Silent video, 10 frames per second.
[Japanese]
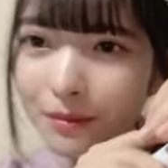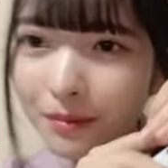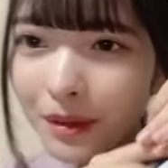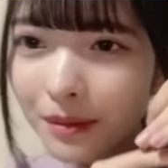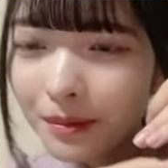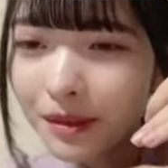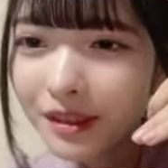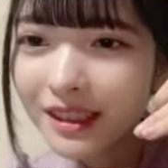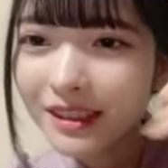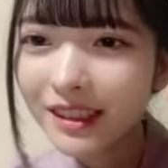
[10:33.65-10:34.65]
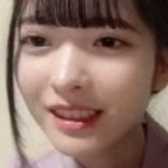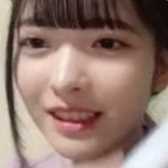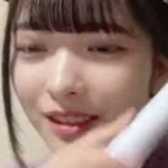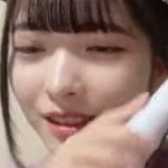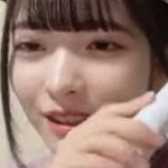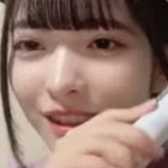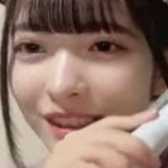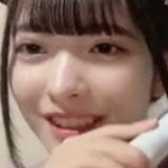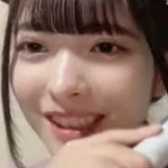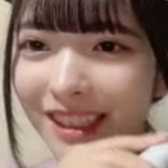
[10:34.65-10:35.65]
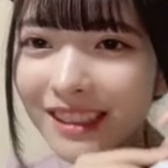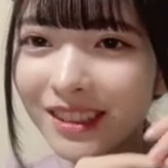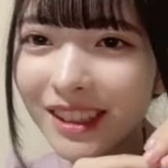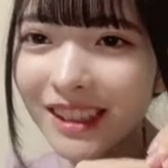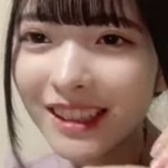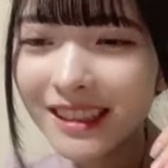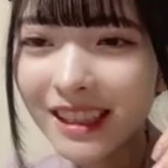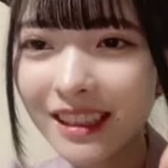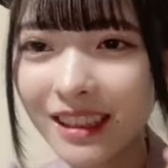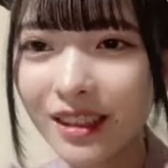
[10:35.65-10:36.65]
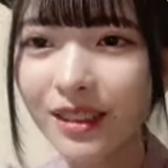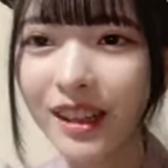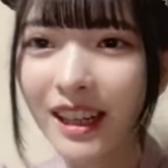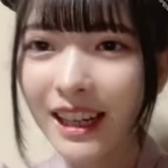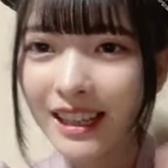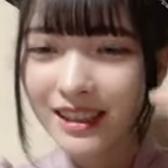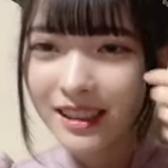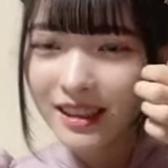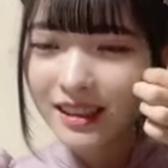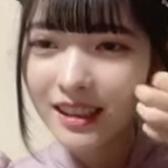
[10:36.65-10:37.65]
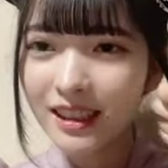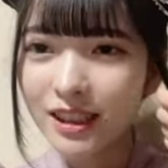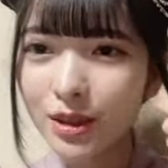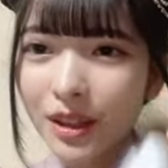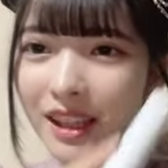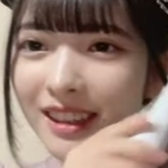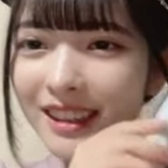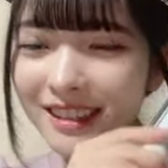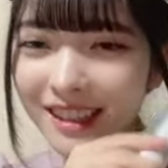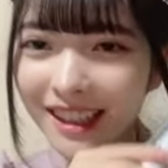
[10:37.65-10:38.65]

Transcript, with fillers: 貧乏な初見です嘘初見ですありがとう初何初見です